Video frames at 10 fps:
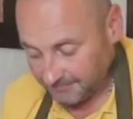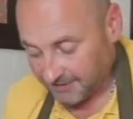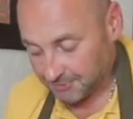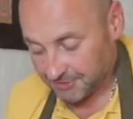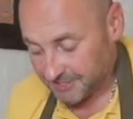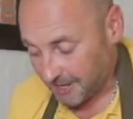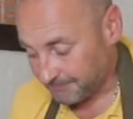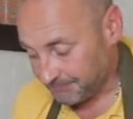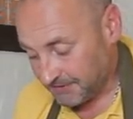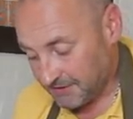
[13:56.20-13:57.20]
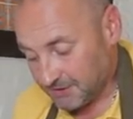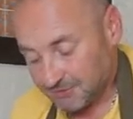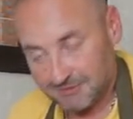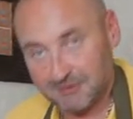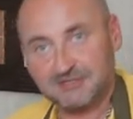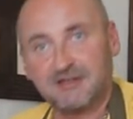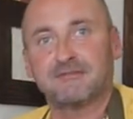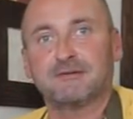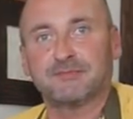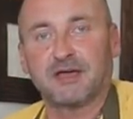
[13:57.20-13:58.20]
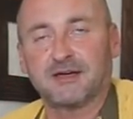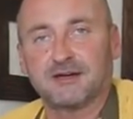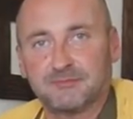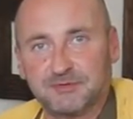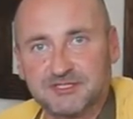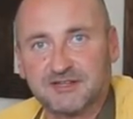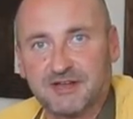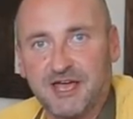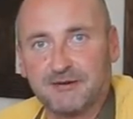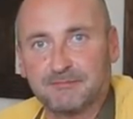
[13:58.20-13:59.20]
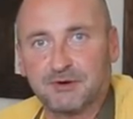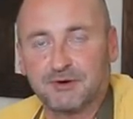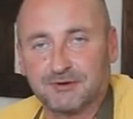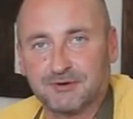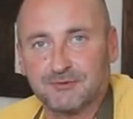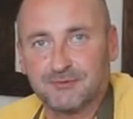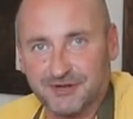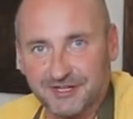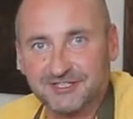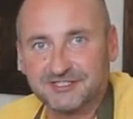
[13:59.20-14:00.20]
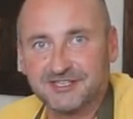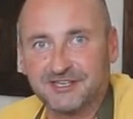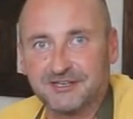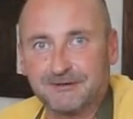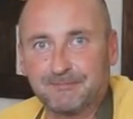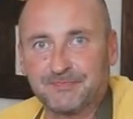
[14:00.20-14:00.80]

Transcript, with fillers: Друзья, с удовольствием вам э, представляем э, украинский,